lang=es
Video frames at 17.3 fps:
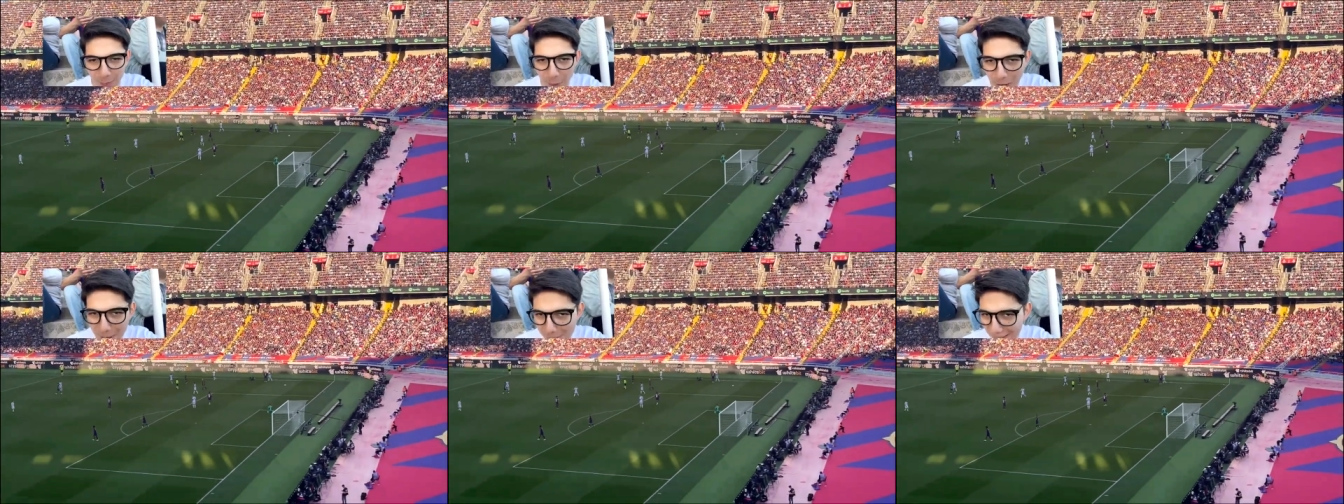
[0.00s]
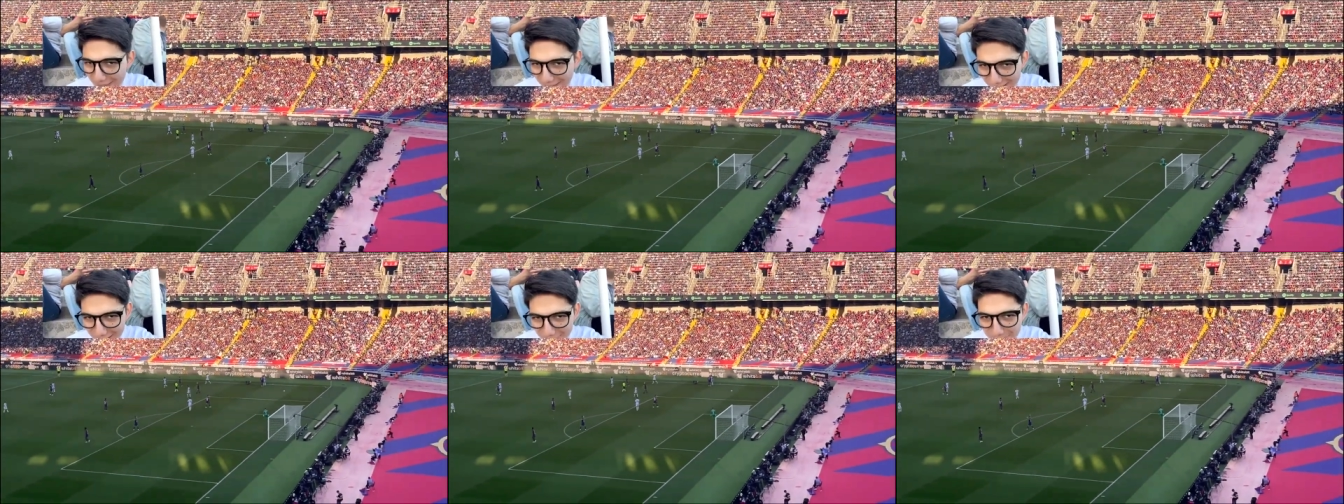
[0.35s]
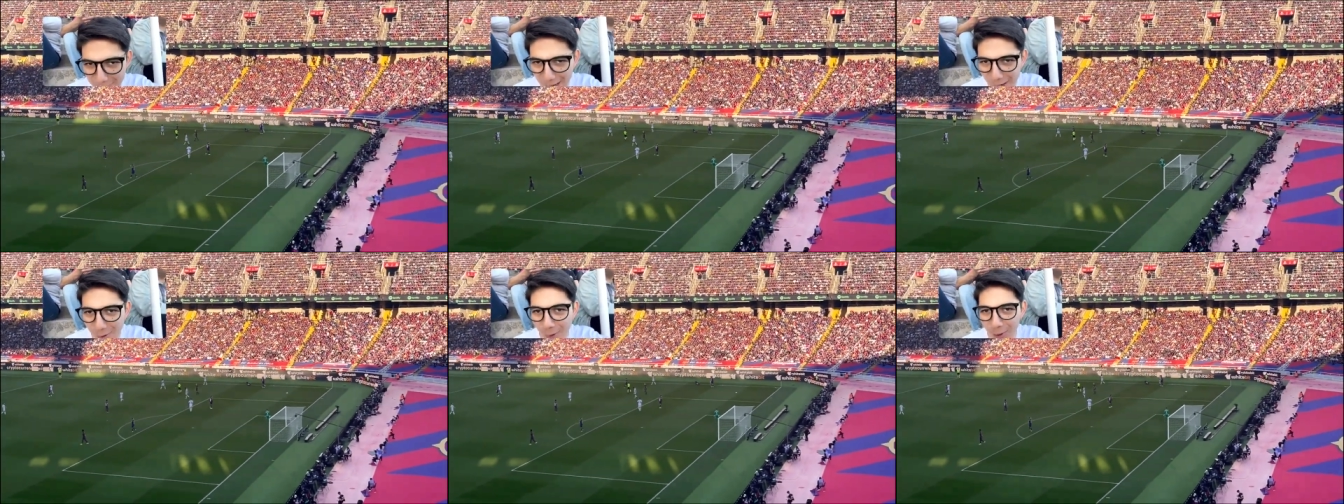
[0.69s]
veo al Madrid
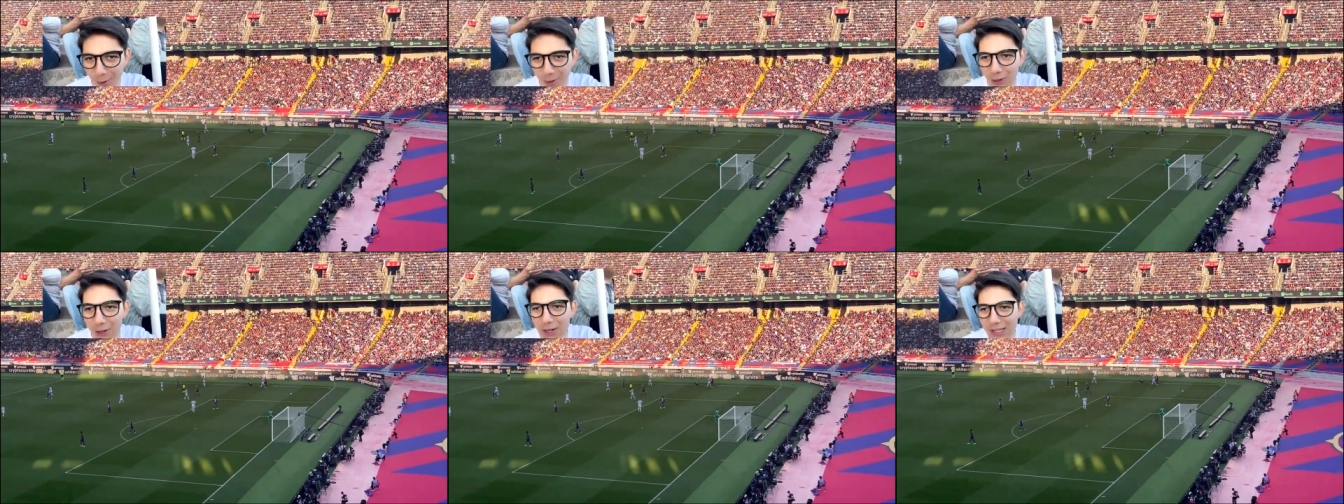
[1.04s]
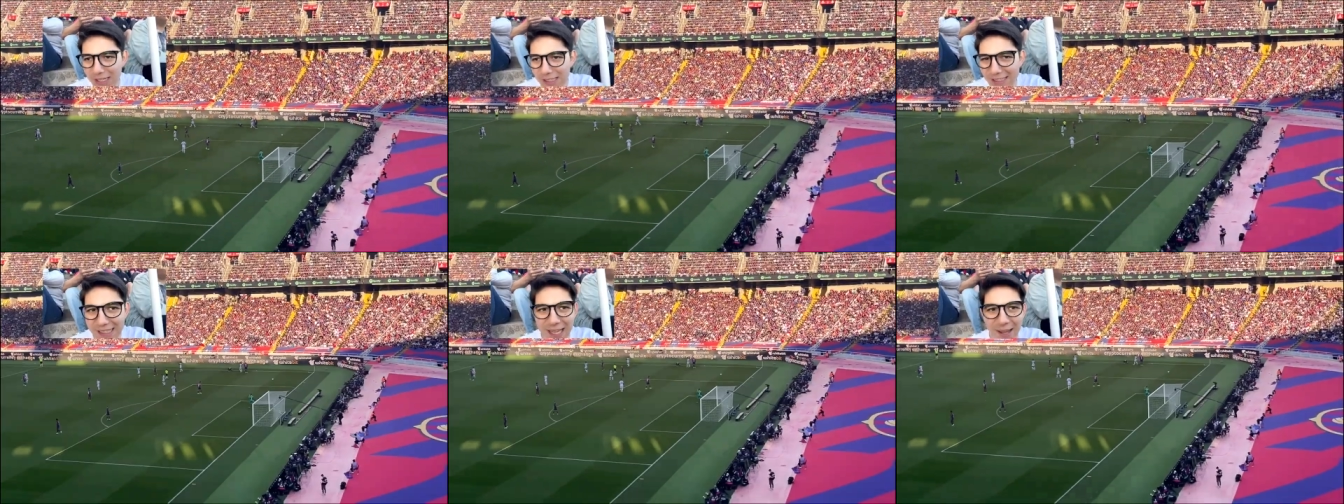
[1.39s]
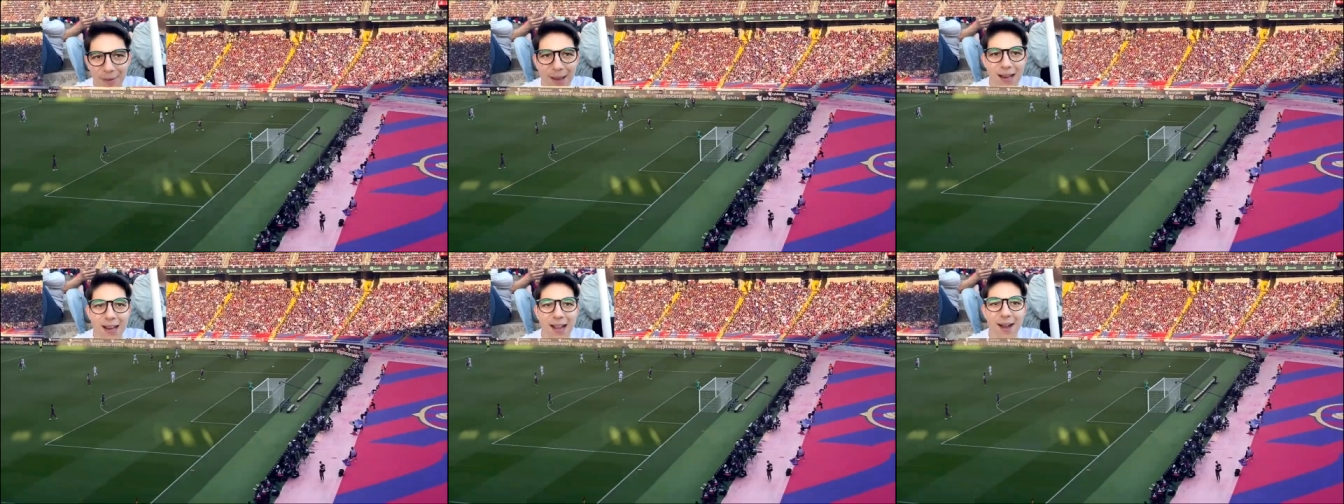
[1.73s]
mejor, así que
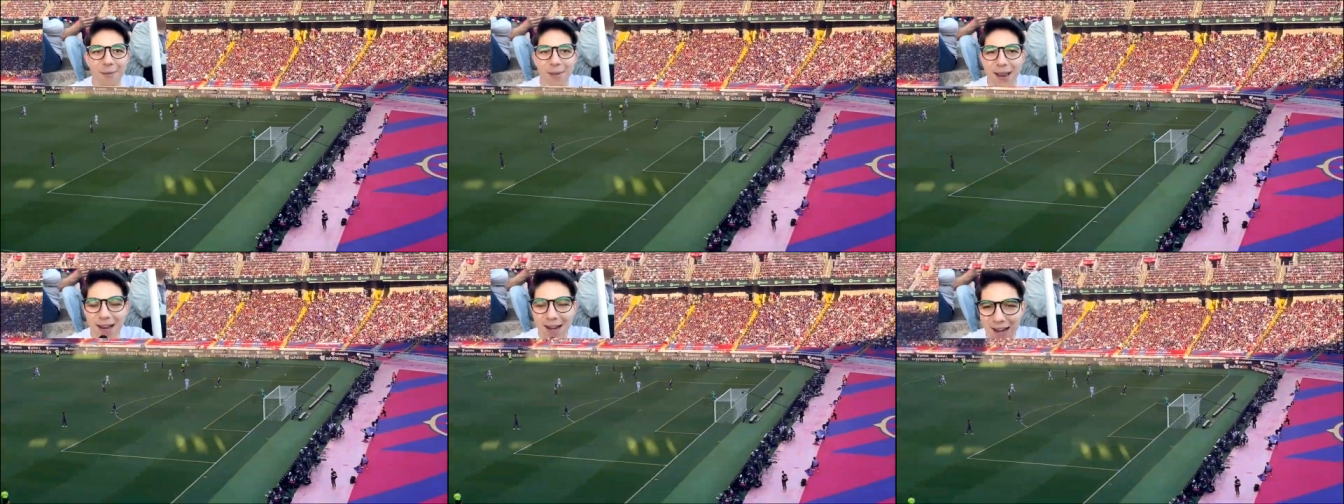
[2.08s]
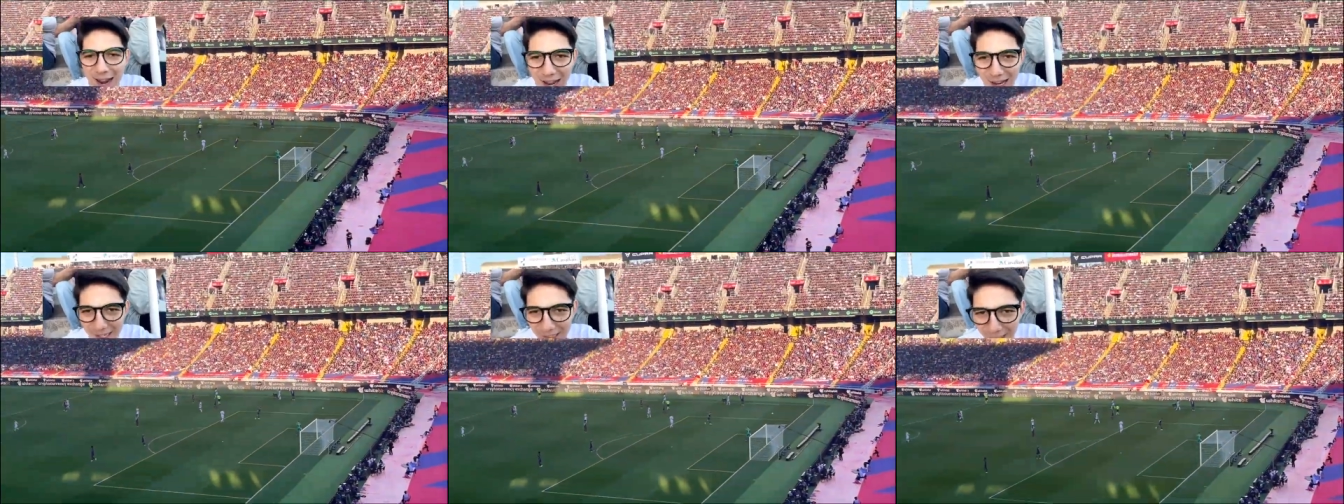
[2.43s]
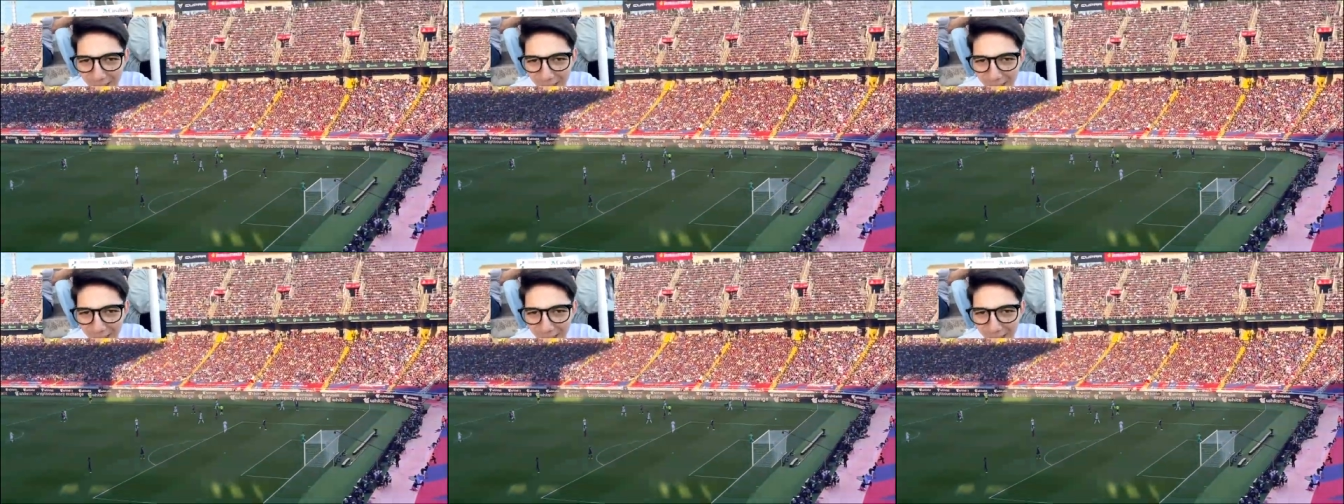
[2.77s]
venga, venga.